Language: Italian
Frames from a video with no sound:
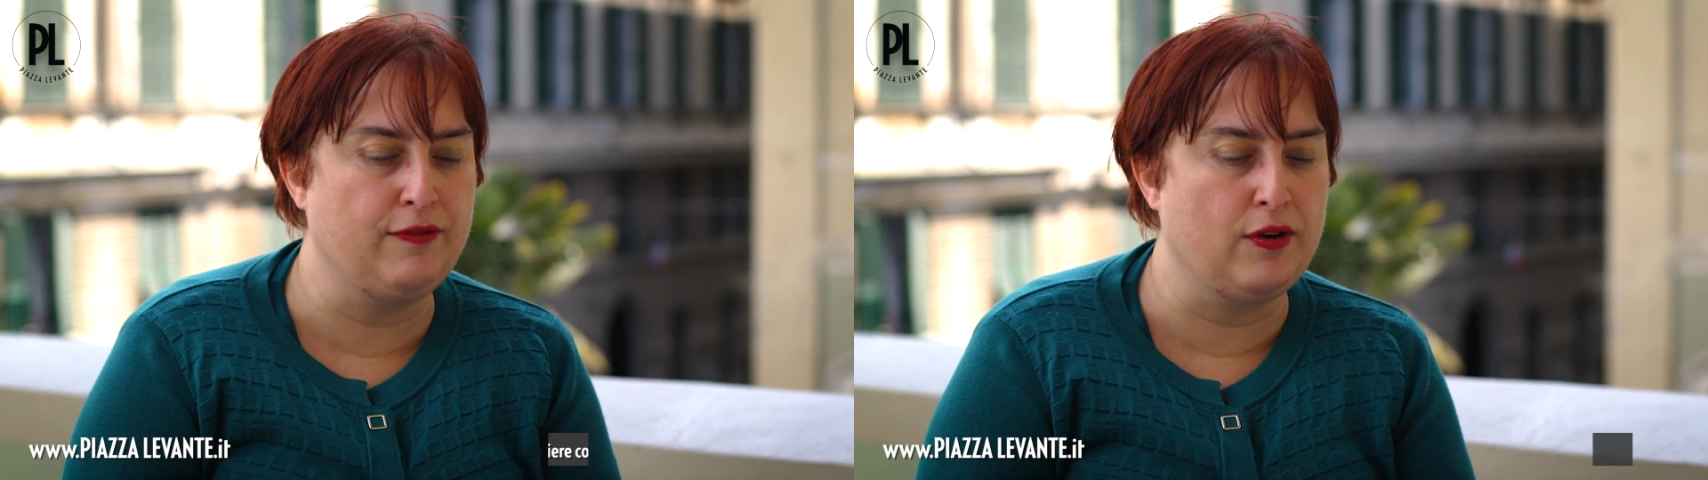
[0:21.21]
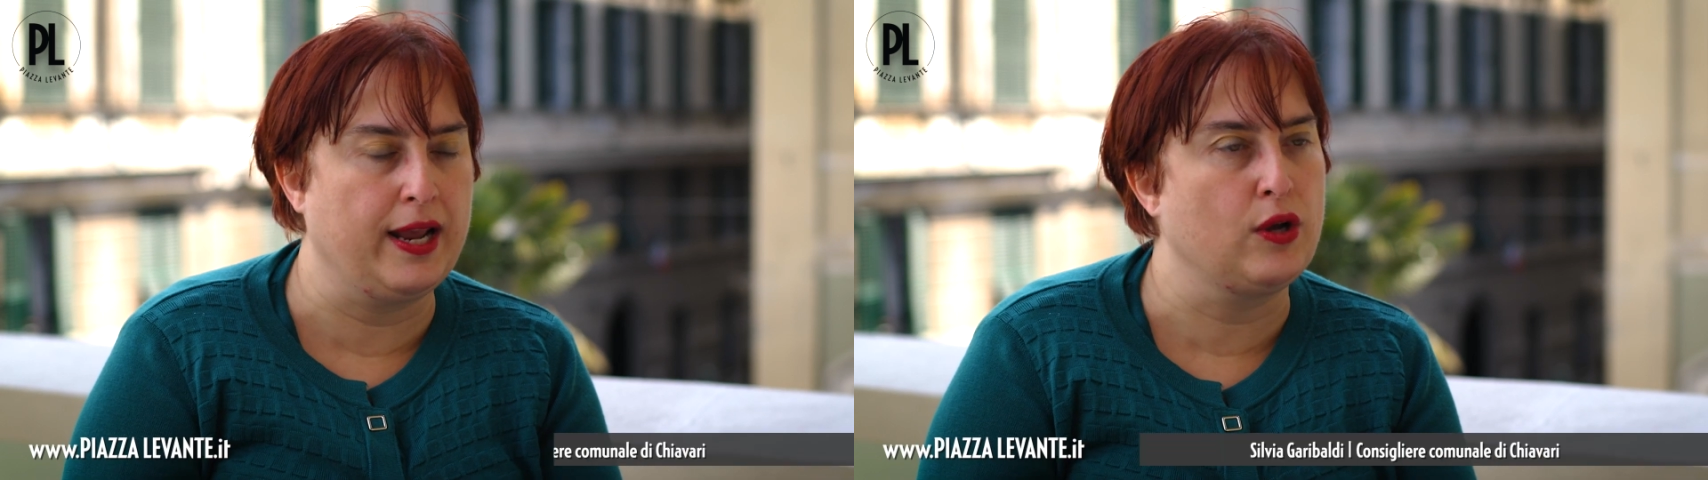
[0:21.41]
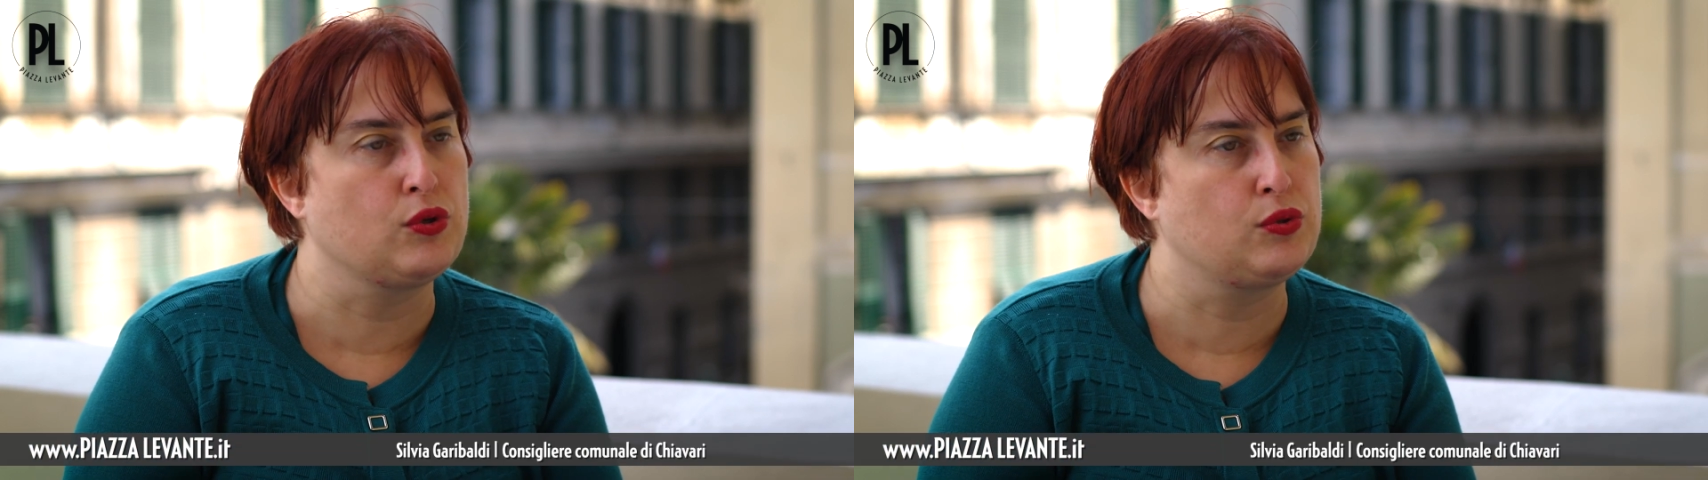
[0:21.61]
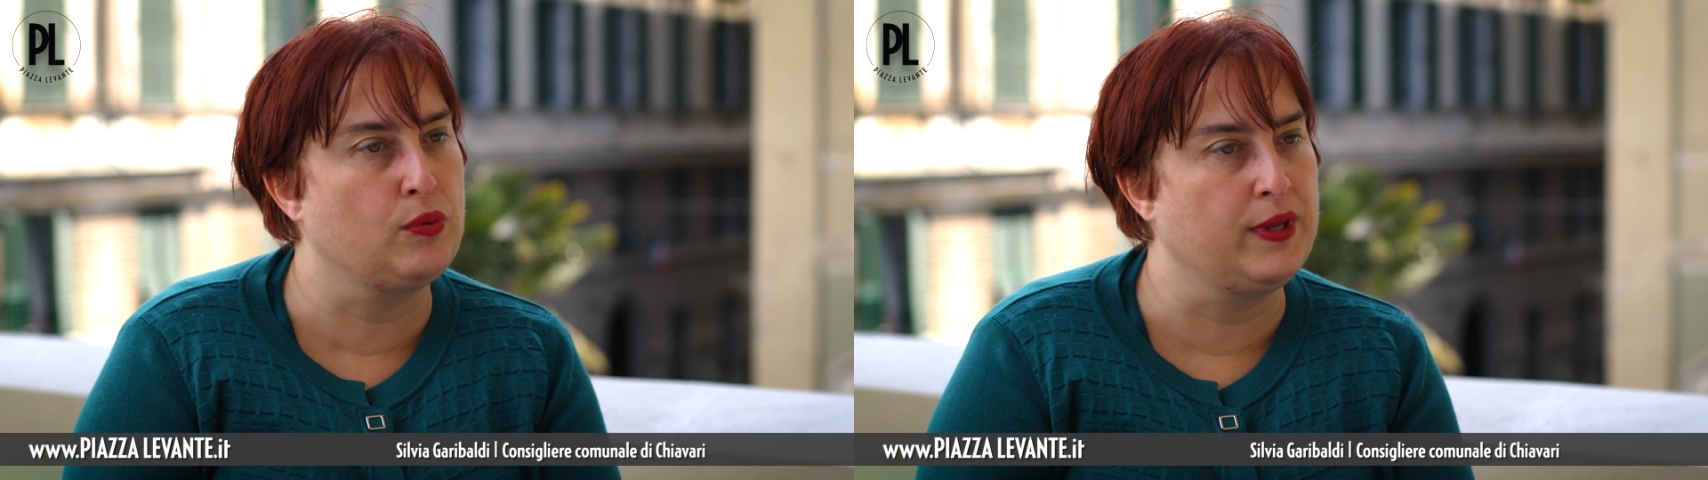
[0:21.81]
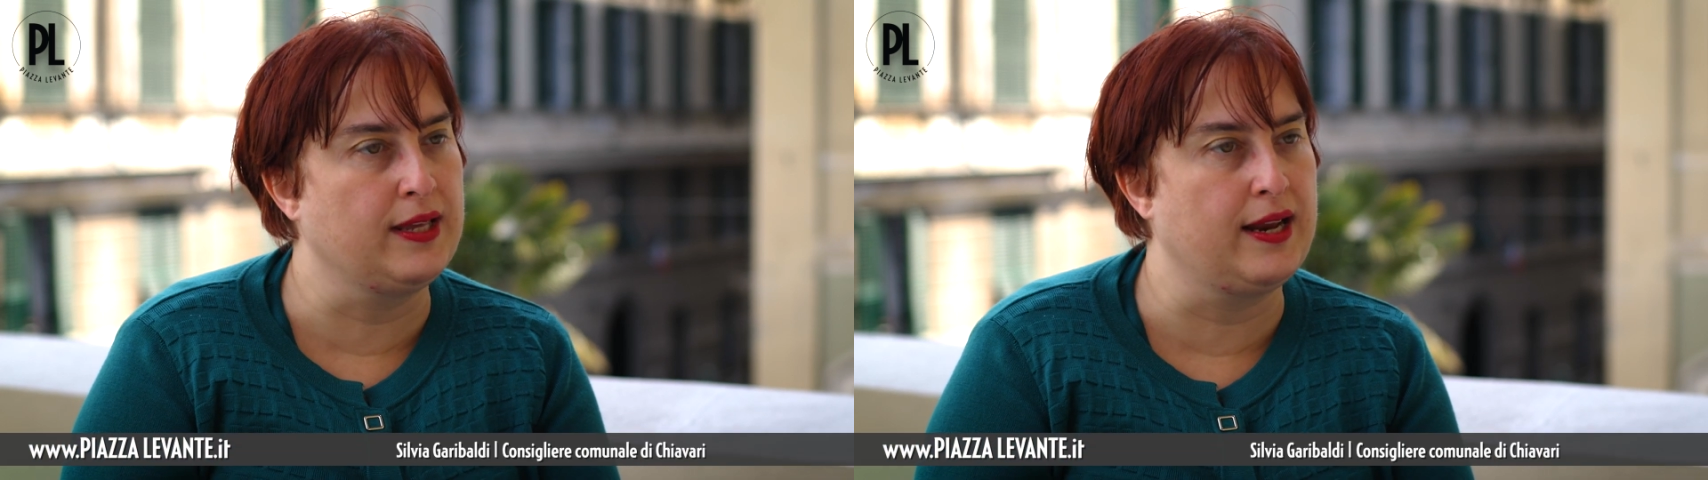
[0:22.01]
vorrei
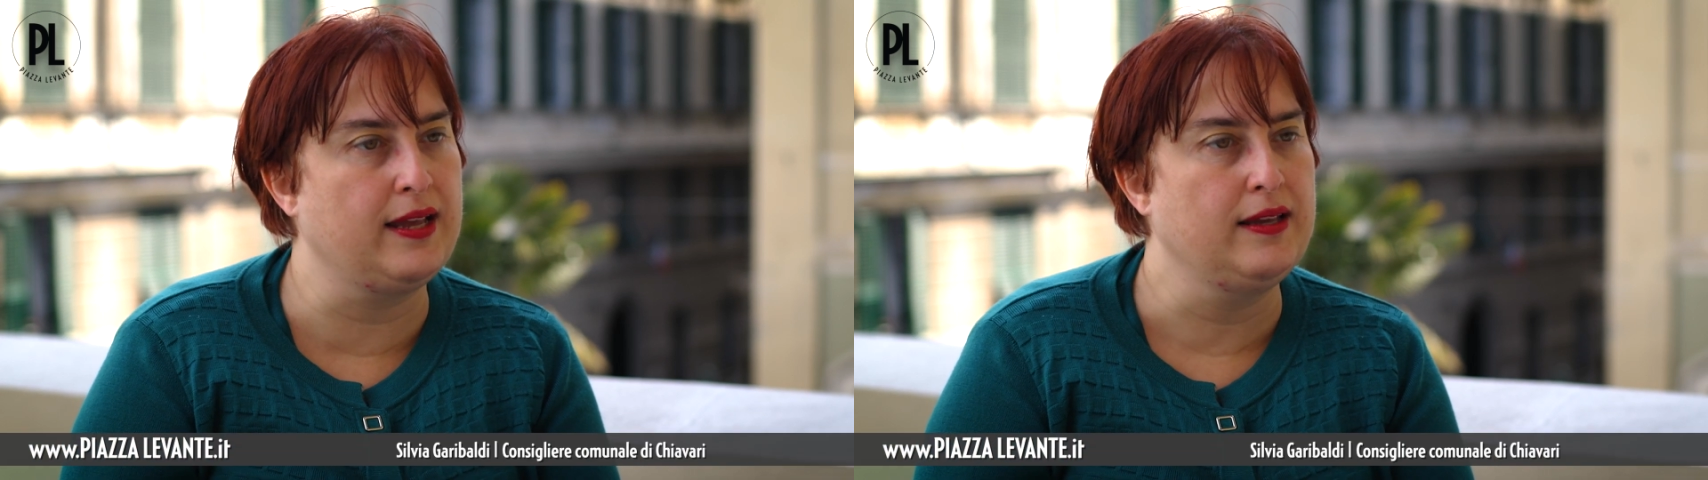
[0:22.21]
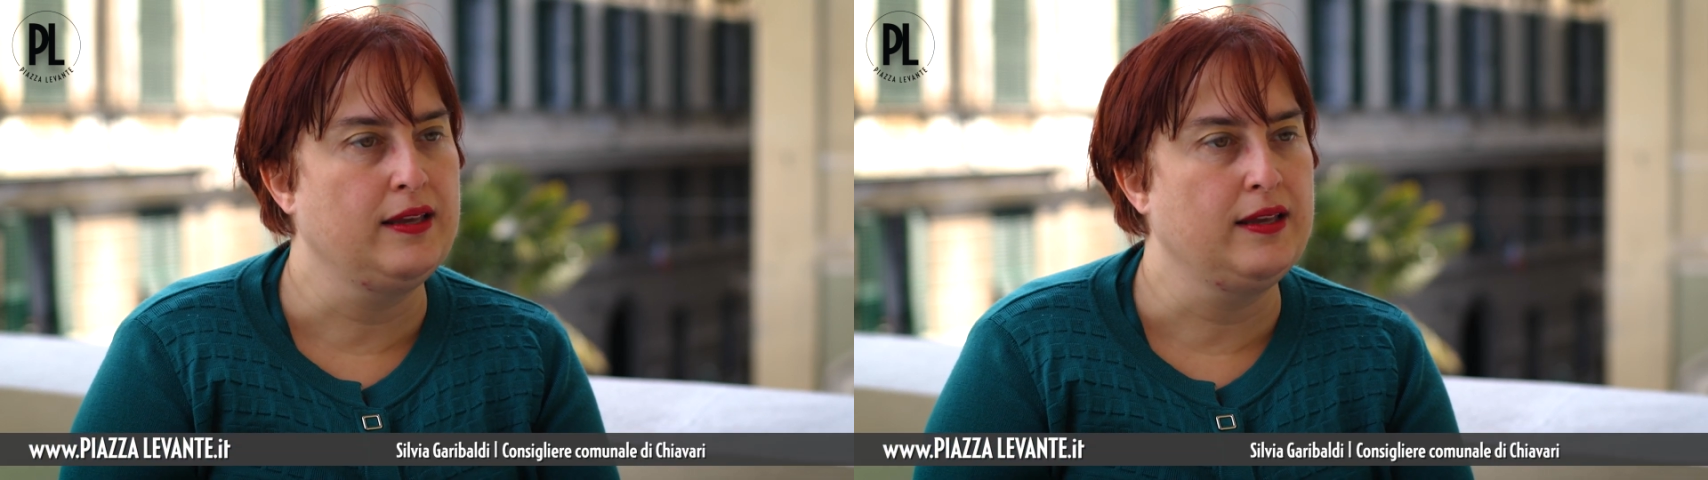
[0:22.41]
costruire